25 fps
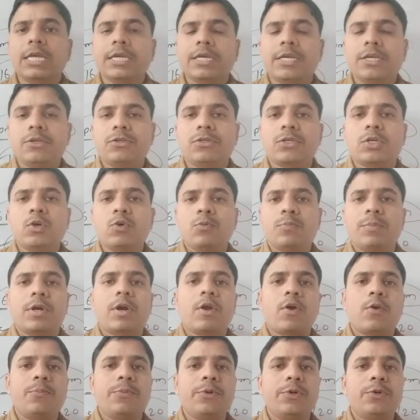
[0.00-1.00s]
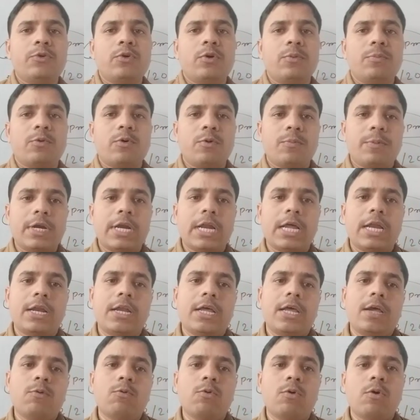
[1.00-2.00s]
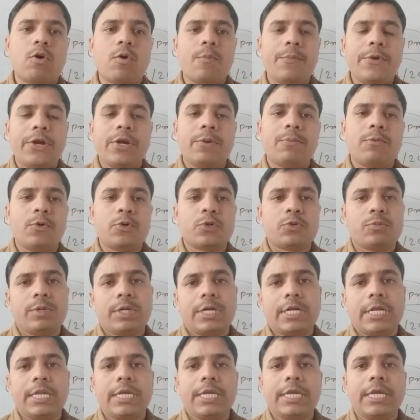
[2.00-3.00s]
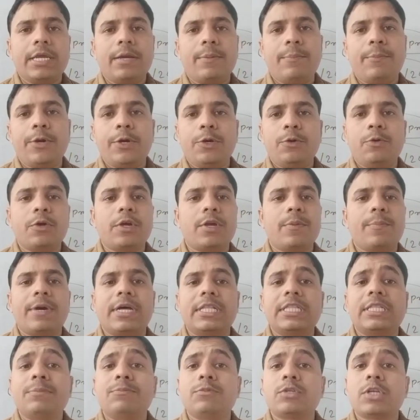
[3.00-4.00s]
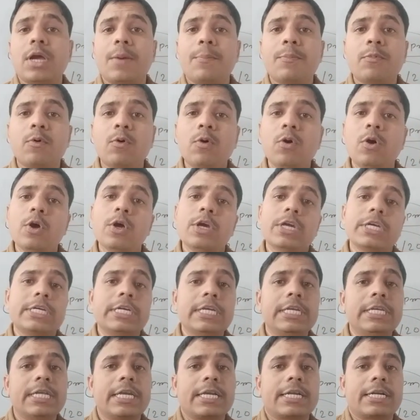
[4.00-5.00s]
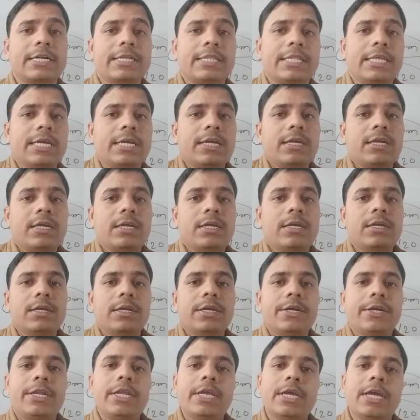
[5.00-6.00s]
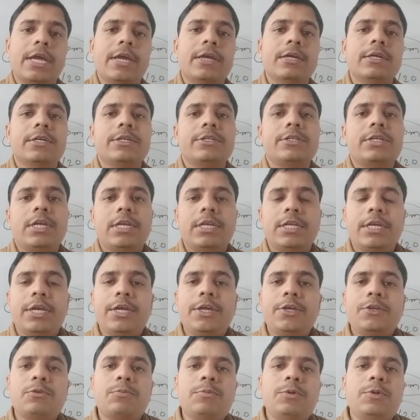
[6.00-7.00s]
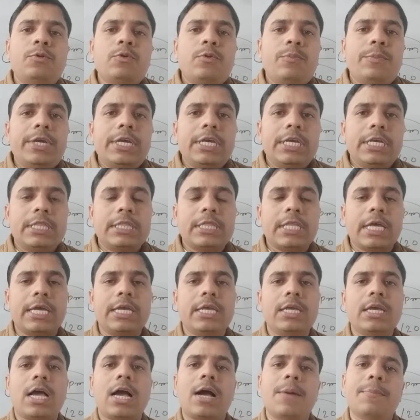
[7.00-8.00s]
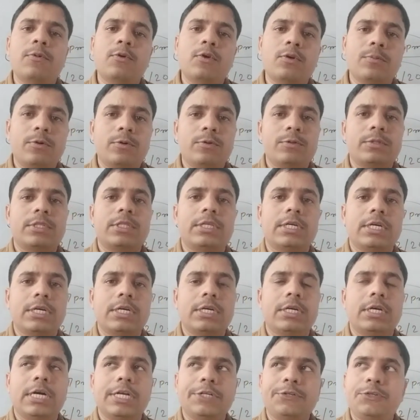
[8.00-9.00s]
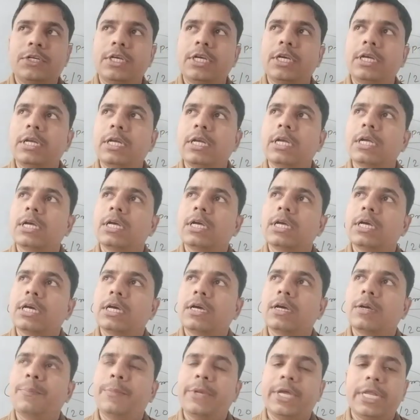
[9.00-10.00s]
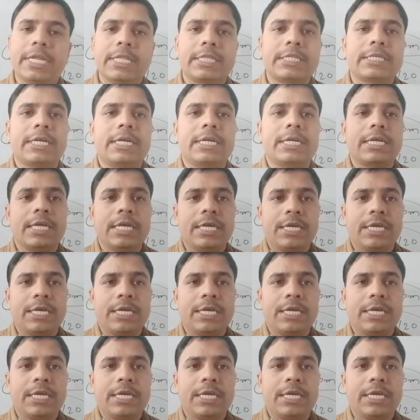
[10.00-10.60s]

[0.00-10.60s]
कि इसके ऊपर और वीडियो हमको बनाना है वो कमेंट बॉक्स में करेंगे हम वीडियो के माध्यम से आपको क्लियर कर देंगे ठीक है चलिए इस वीडियो में इतना ही आप लोग बहुत अच्छे मेहनत करके